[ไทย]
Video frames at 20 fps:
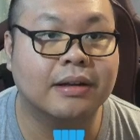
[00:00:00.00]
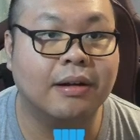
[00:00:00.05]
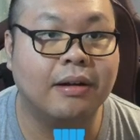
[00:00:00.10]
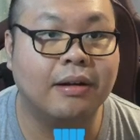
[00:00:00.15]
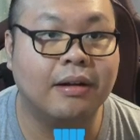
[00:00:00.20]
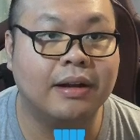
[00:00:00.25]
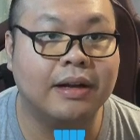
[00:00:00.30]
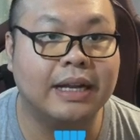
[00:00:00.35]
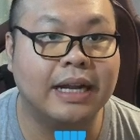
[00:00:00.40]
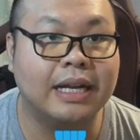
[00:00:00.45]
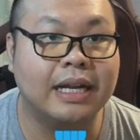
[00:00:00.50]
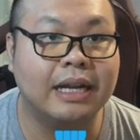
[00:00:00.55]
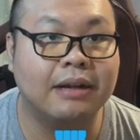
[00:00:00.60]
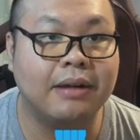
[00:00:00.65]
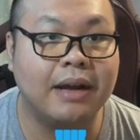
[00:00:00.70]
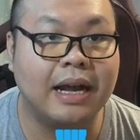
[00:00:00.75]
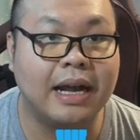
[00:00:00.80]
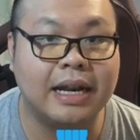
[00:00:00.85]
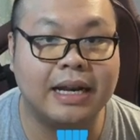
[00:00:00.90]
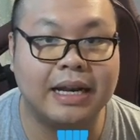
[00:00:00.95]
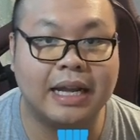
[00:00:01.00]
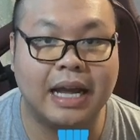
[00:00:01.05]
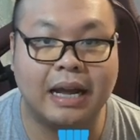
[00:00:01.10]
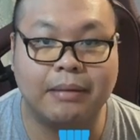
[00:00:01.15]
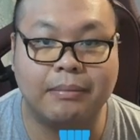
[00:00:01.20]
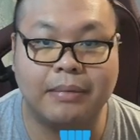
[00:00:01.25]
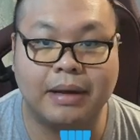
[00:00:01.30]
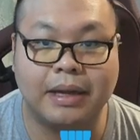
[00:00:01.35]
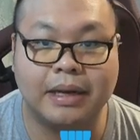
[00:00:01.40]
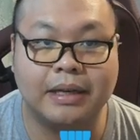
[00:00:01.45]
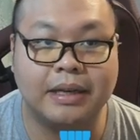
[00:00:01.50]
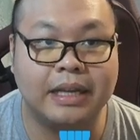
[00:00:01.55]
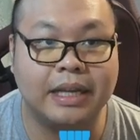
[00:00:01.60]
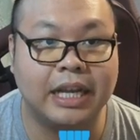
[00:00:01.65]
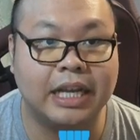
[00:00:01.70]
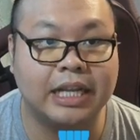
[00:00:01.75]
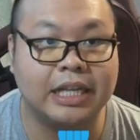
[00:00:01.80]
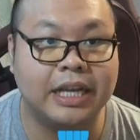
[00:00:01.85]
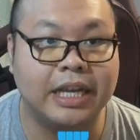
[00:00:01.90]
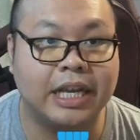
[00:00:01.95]
ก็เรียกได้ว่าเนี่ยมัน
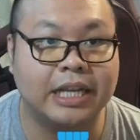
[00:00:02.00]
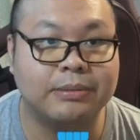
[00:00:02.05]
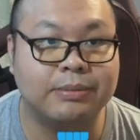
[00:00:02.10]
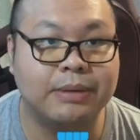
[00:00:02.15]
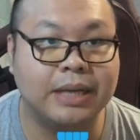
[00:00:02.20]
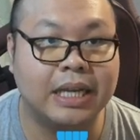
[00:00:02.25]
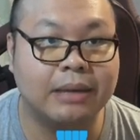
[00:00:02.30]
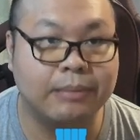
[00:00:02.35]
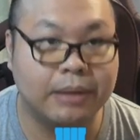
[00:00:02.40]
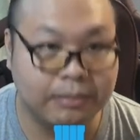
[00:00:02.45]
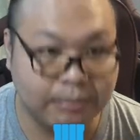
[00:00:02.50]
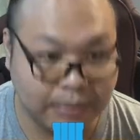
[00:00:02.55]
exp มัน